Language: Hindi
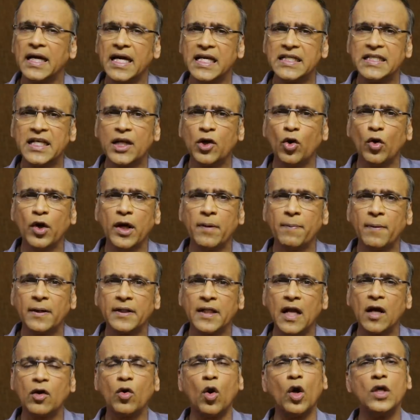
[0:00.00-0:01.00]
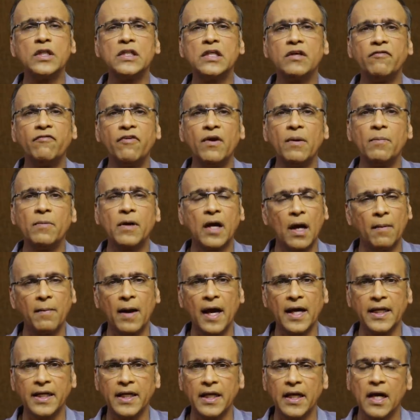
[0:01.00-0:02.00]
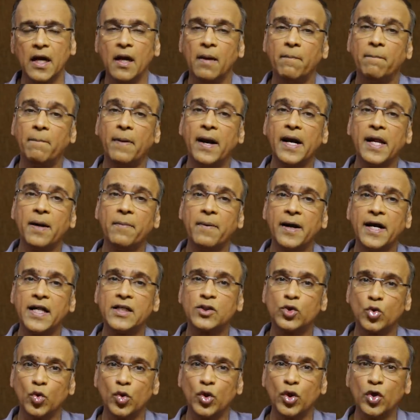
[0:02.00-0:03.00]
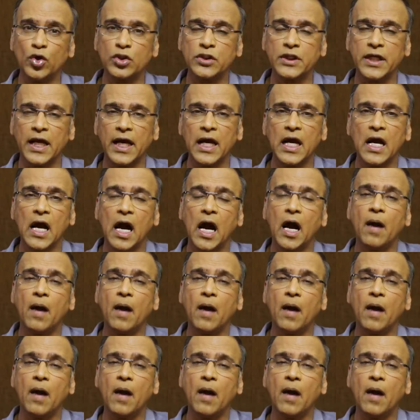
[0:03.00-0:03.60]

किसी को नहीं पता कौन सी फिल्म कब आएगी बड़े बड़े स्टूडियोज ने